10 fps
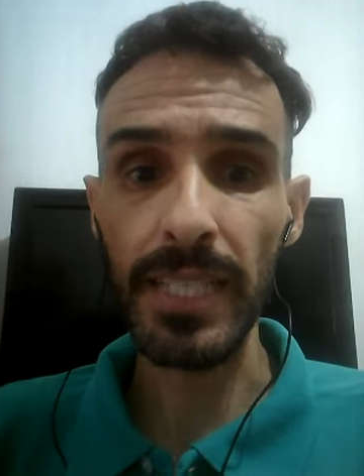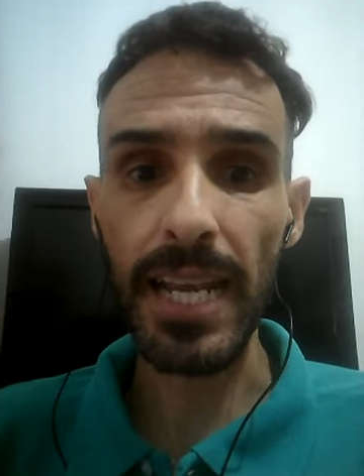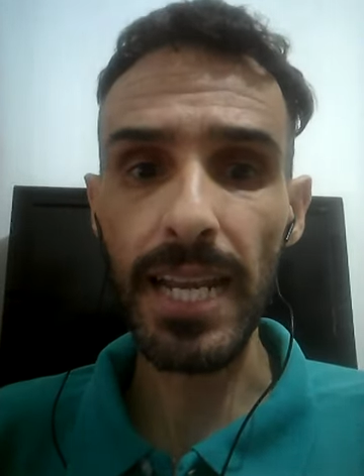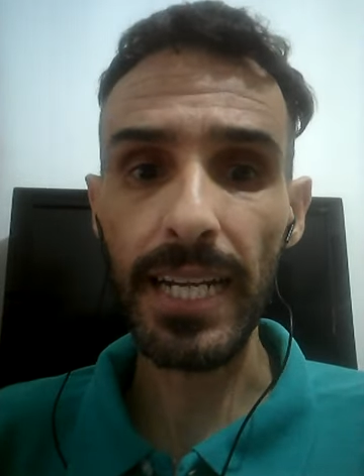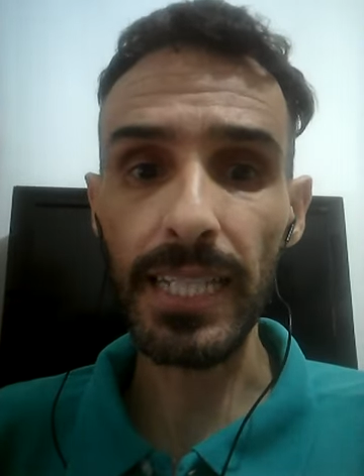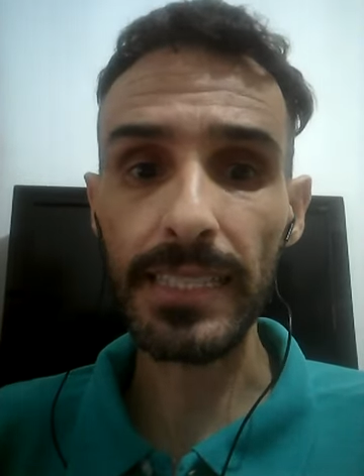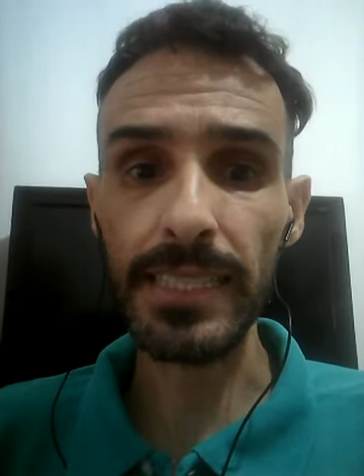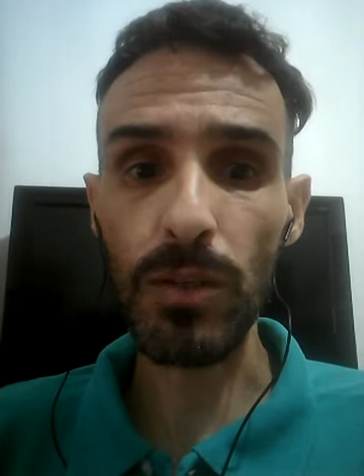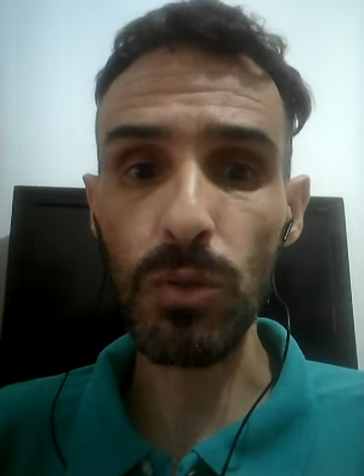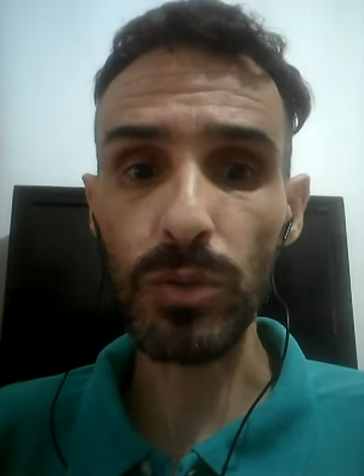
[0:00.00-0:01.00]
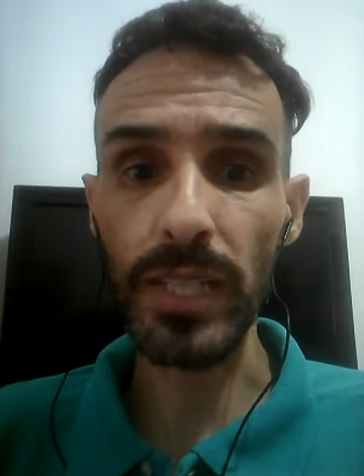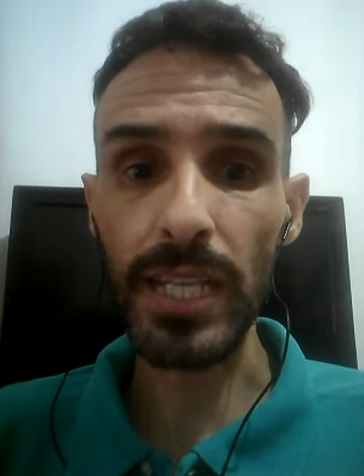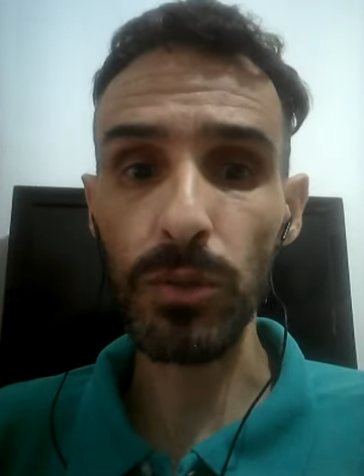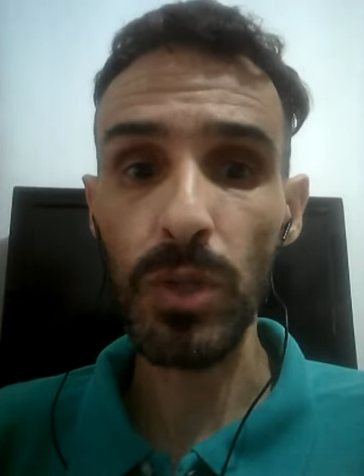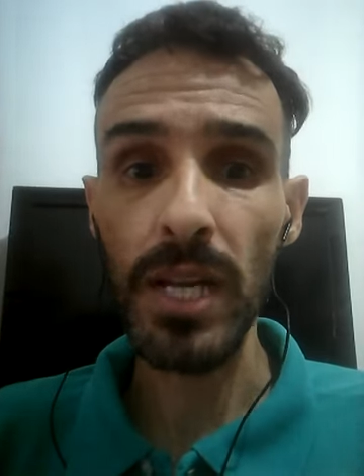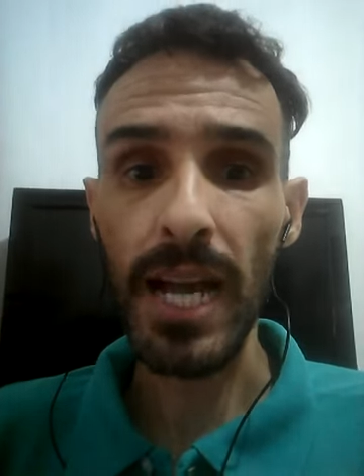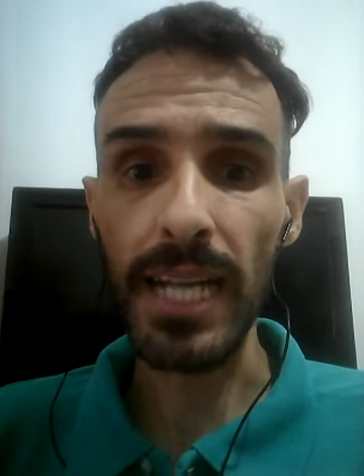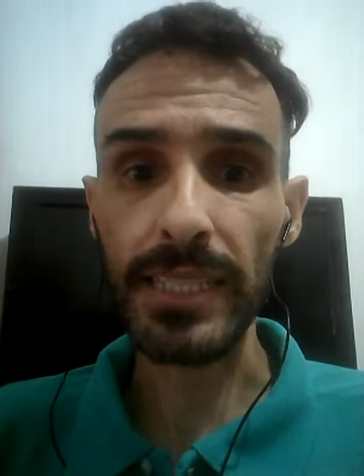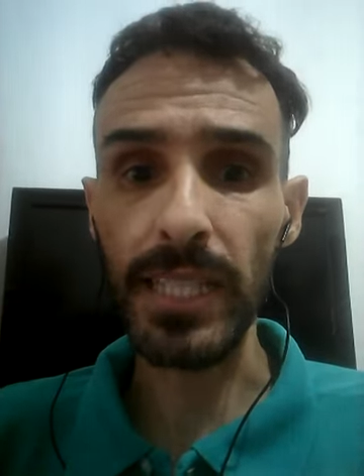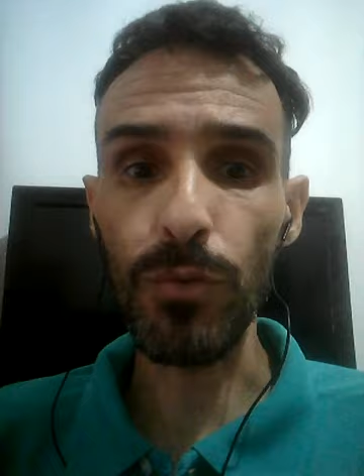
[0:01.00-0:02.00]
e ele irá assinar contrato
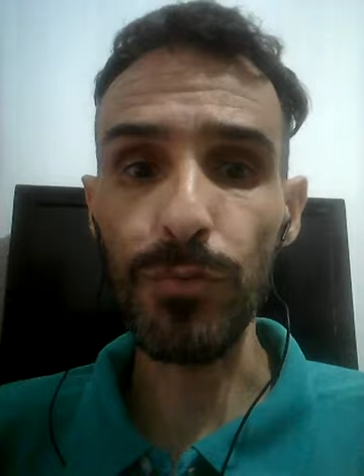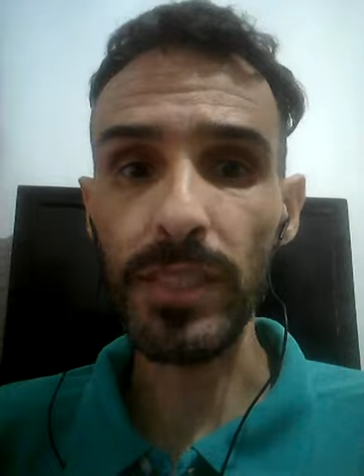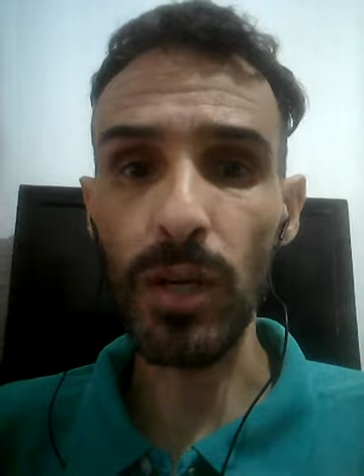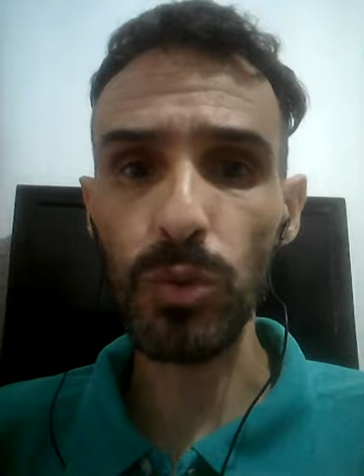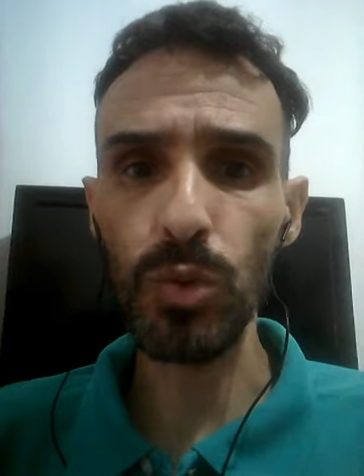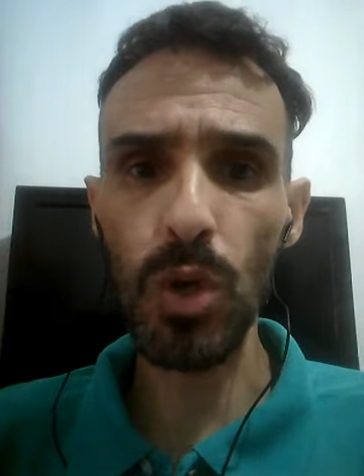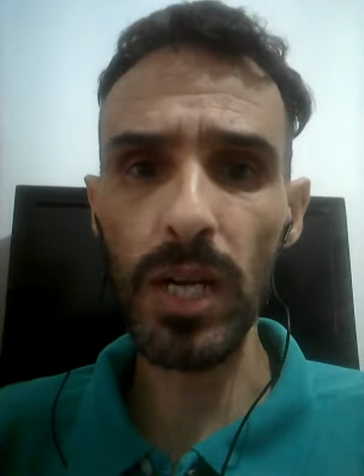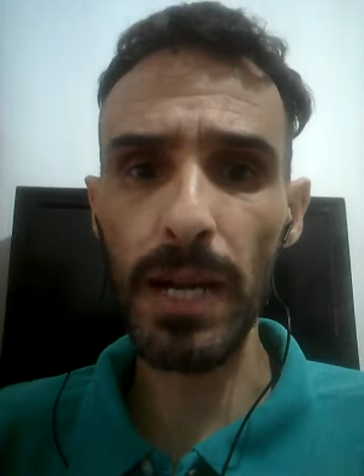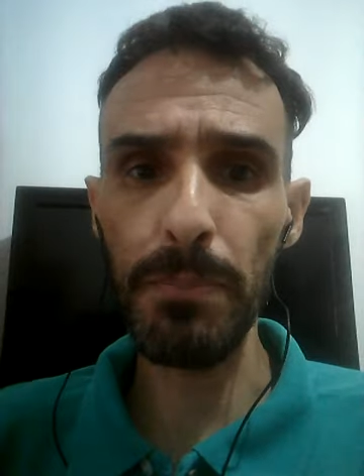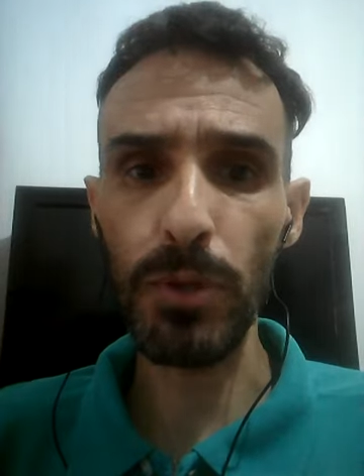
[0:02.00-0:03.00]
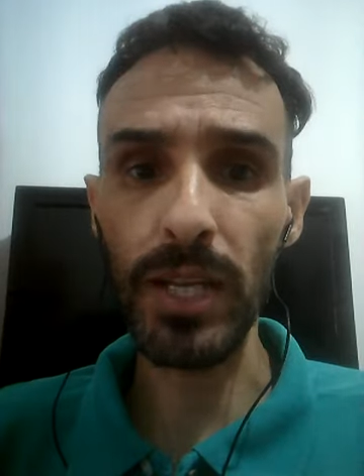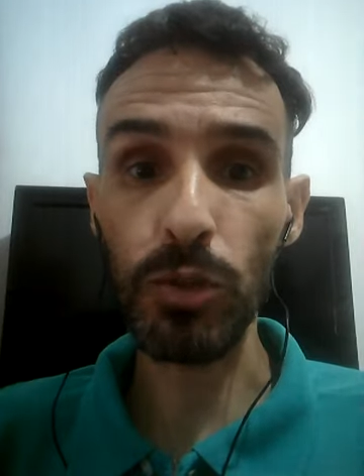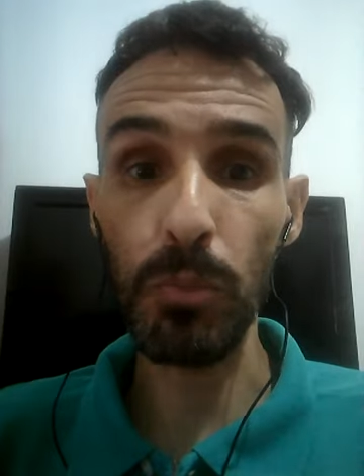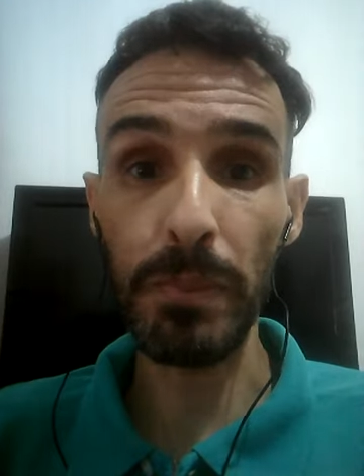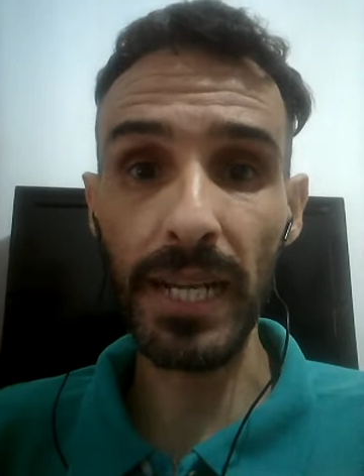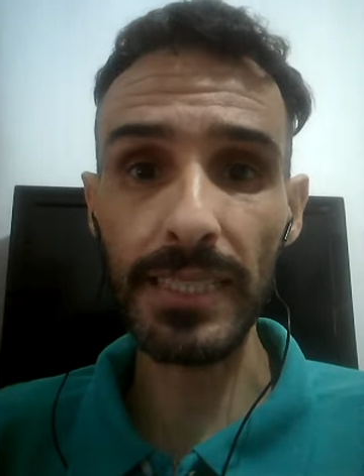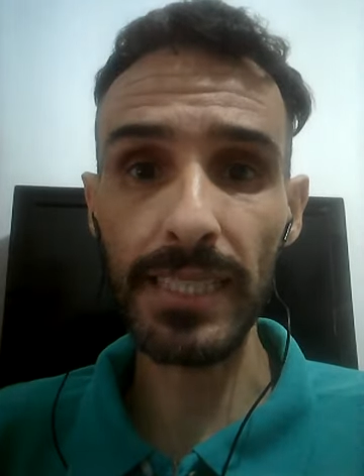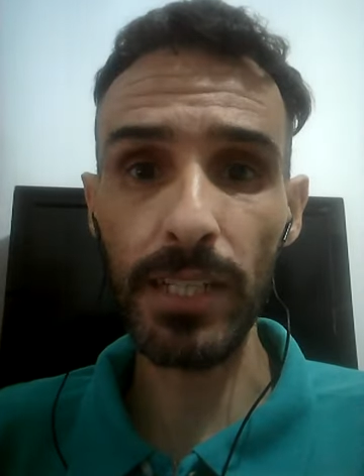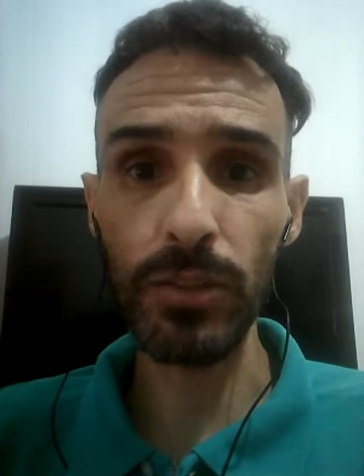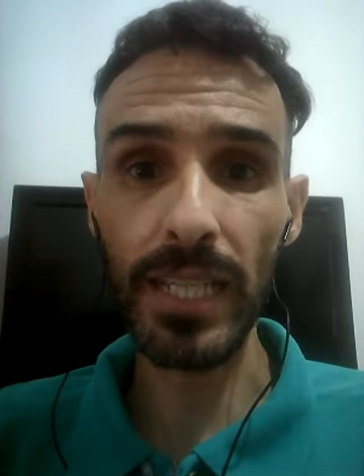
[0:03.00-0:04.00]
até o final do Campeonato
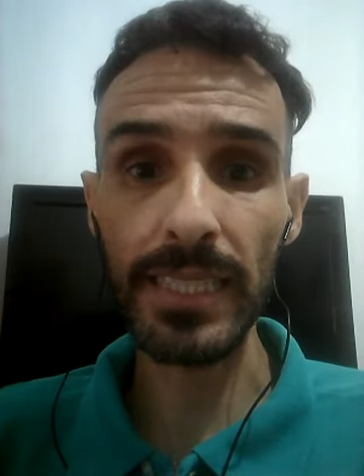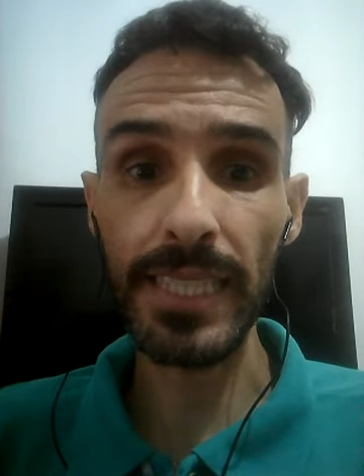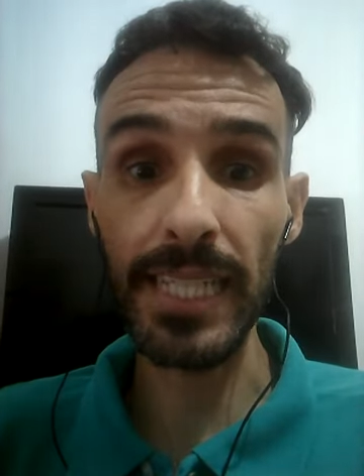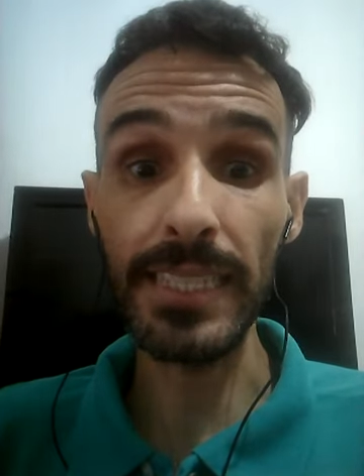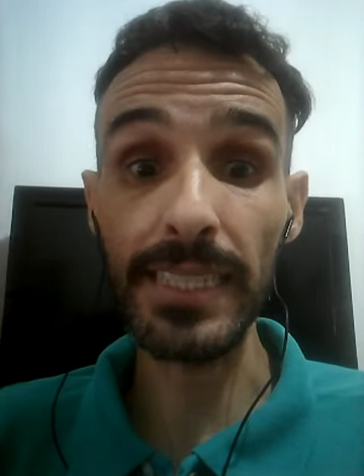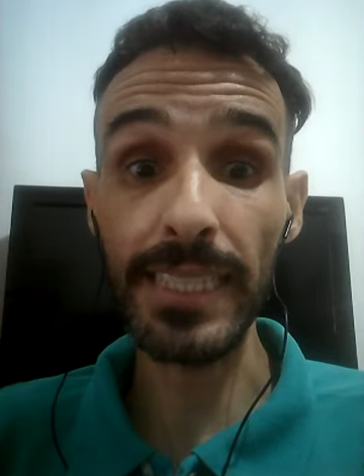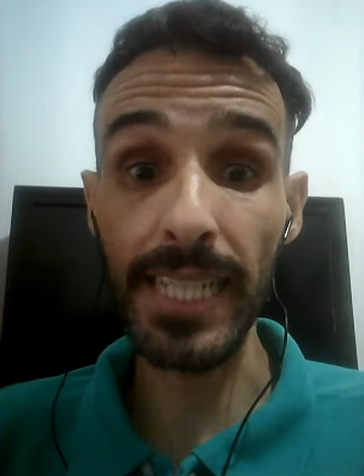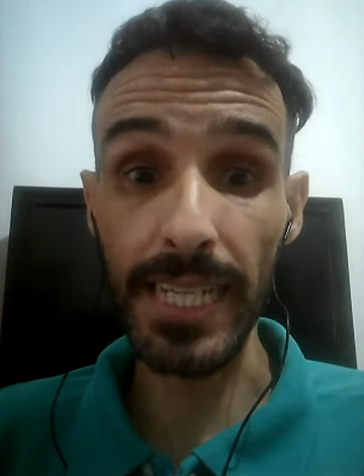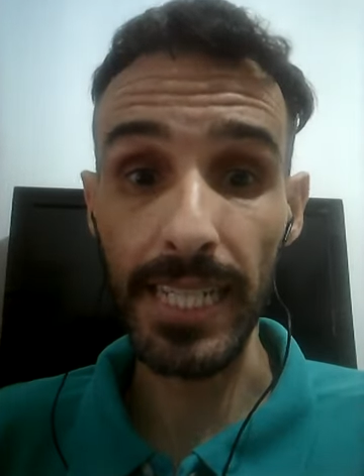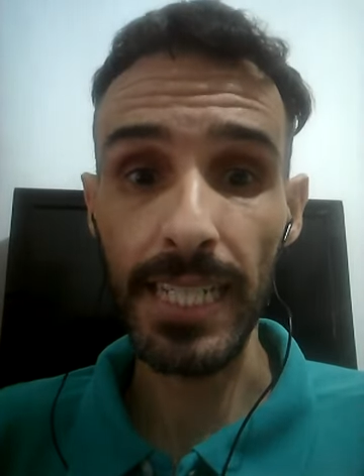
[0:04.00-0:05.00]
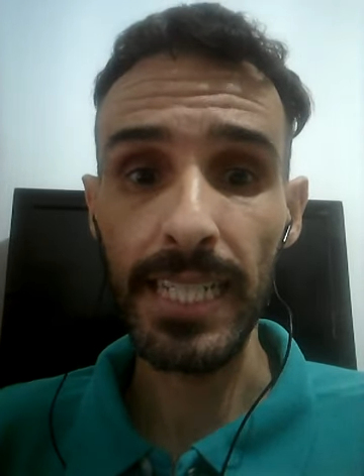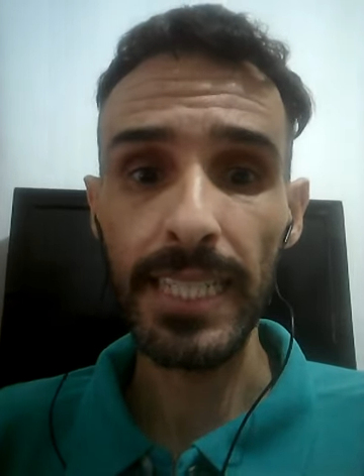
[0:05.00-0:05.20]
Brasileiro da Série C.